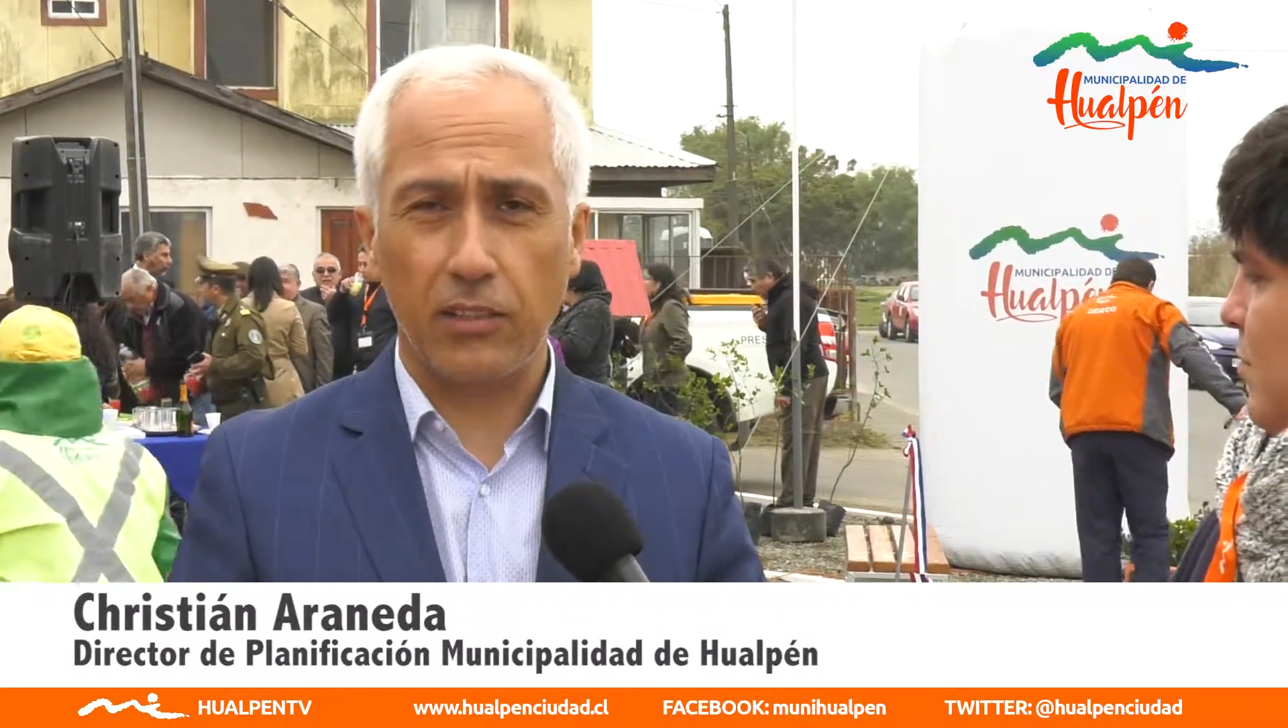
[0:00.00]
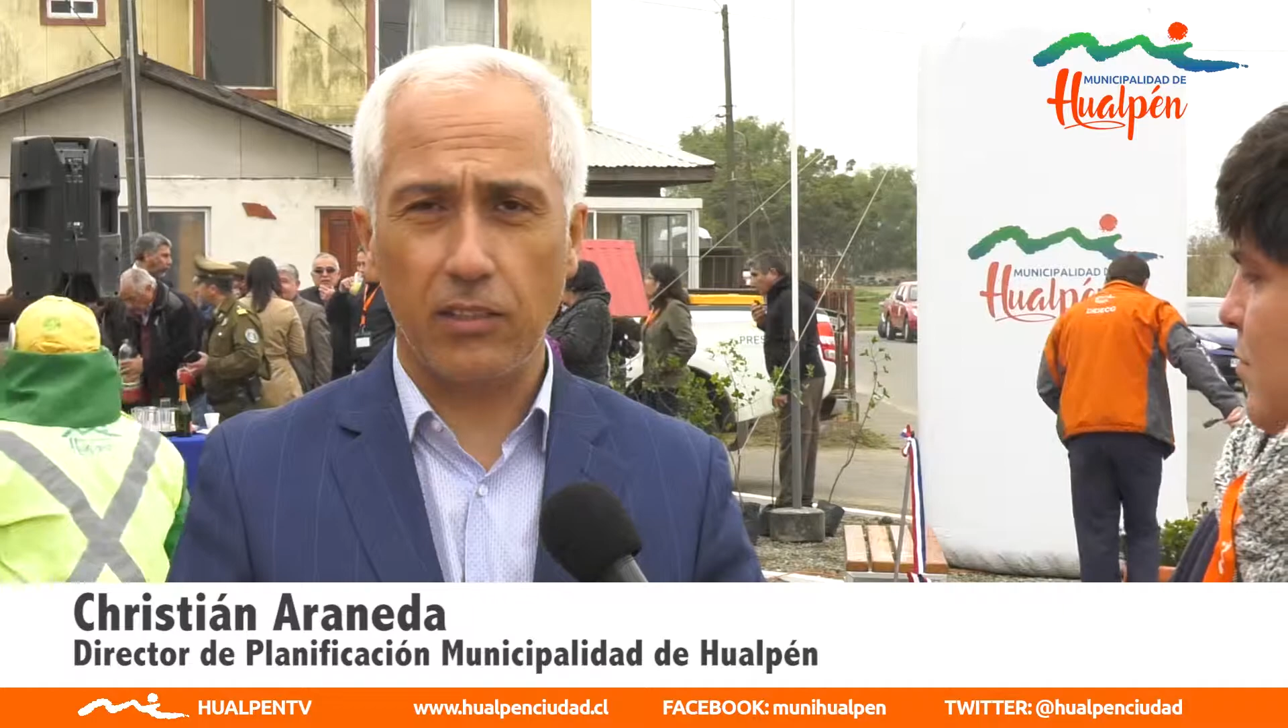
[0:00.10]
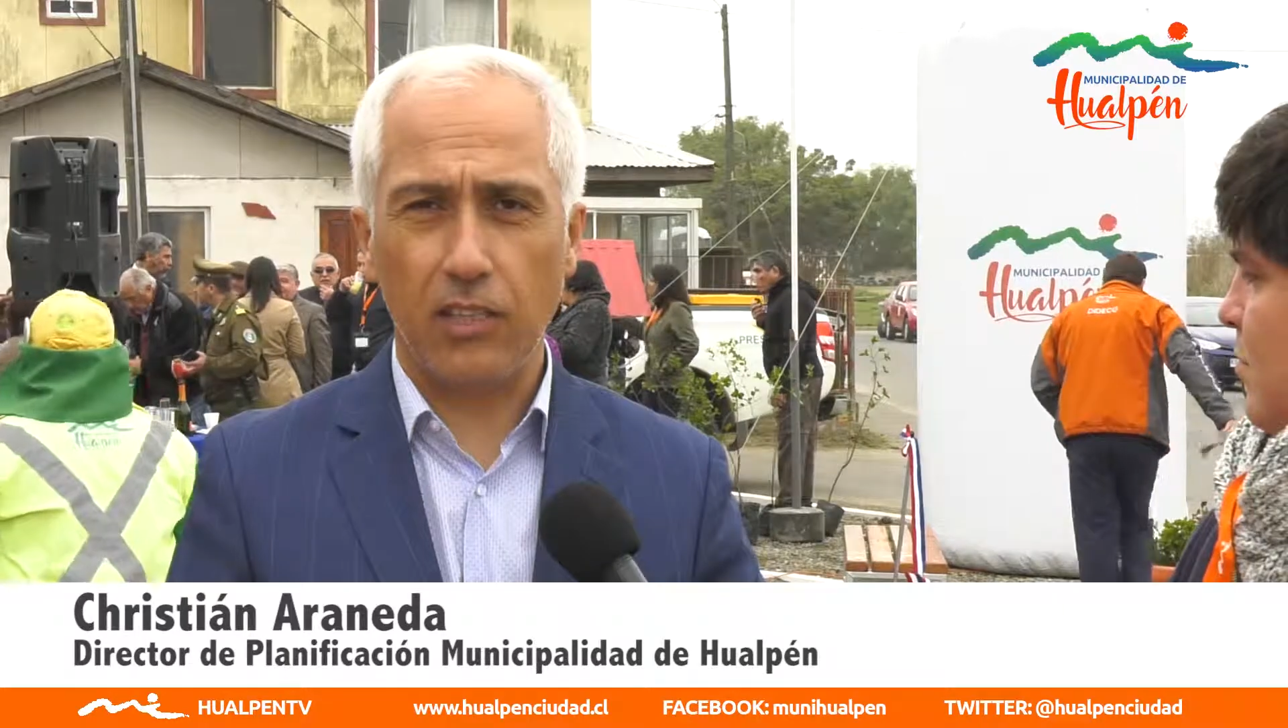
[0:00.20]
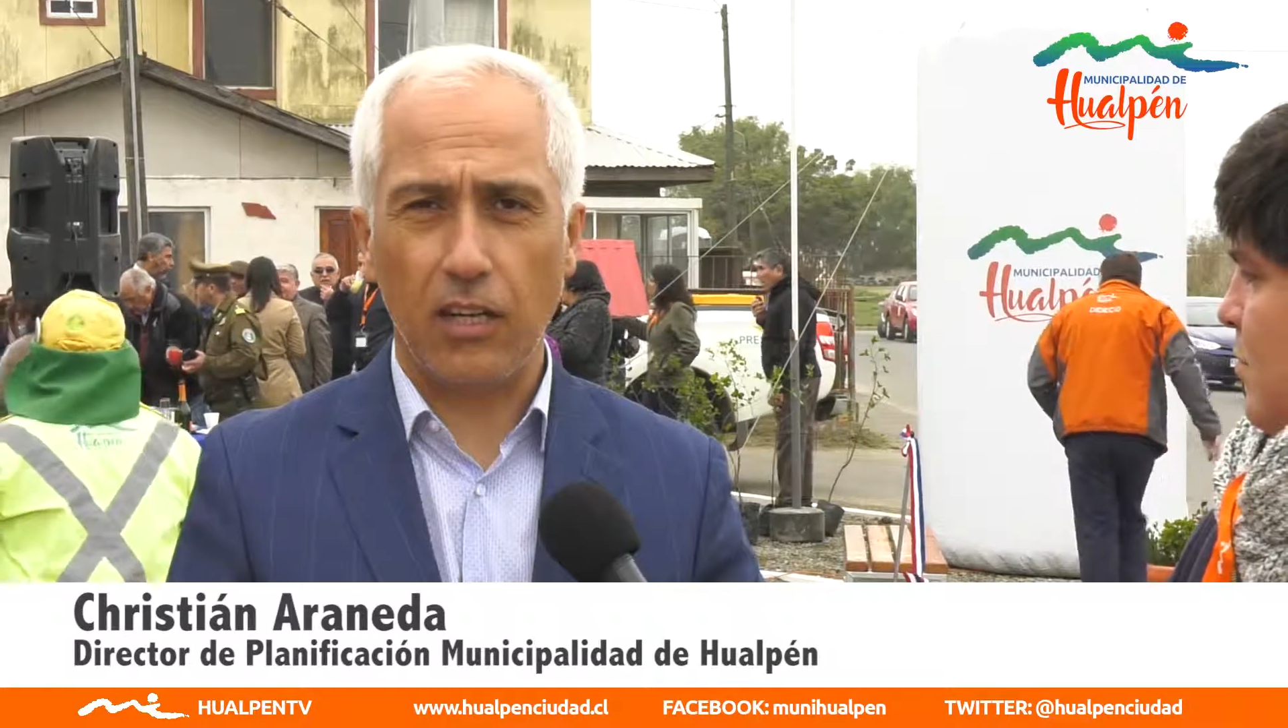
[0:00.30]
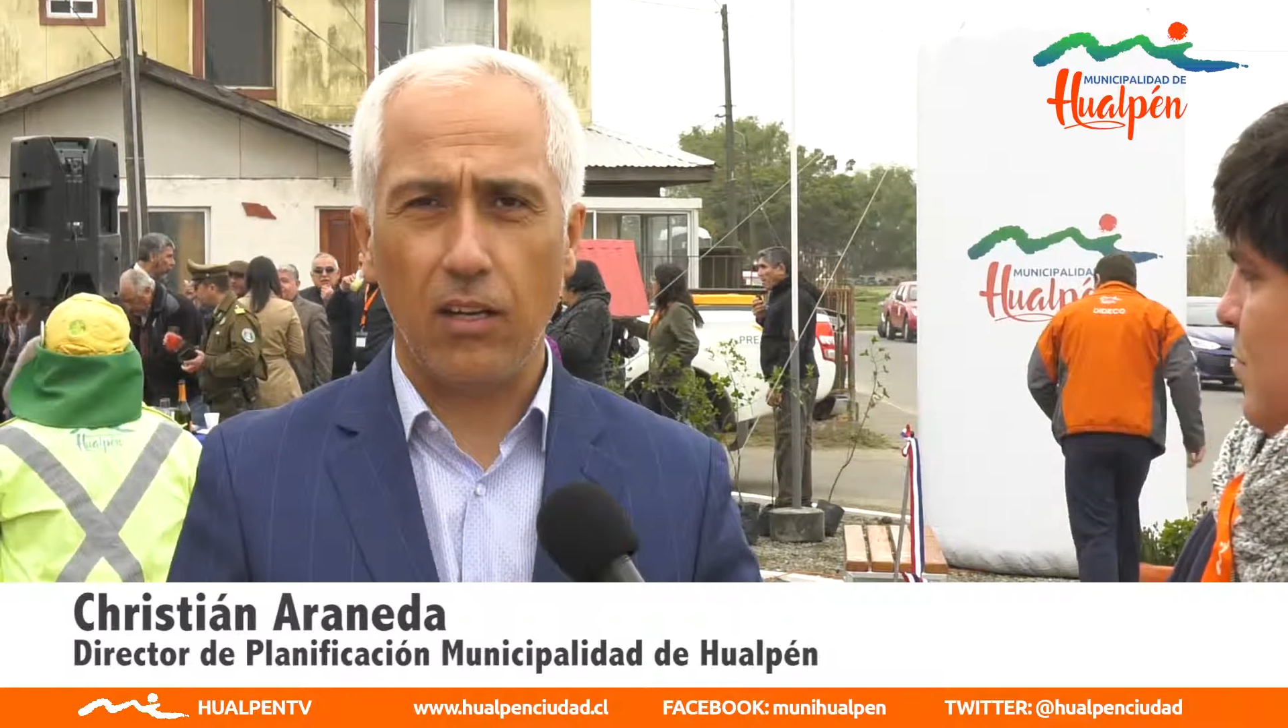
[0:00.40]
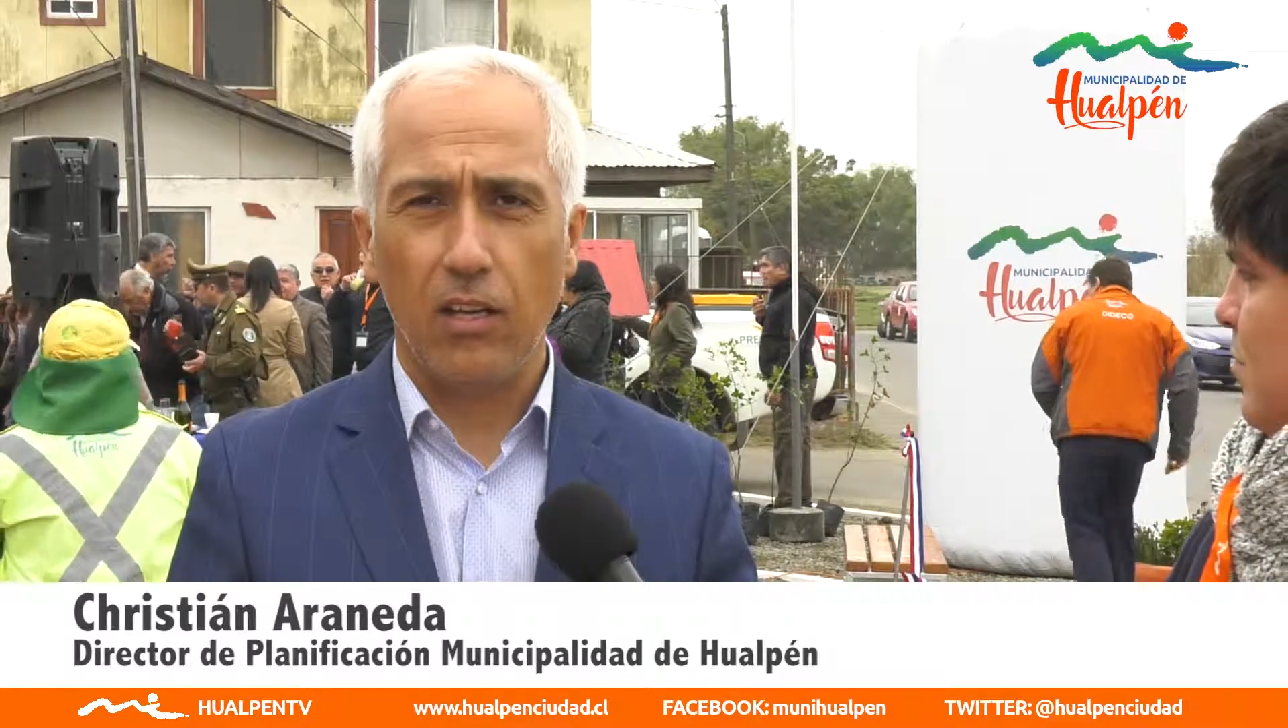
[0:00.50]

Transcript: Central.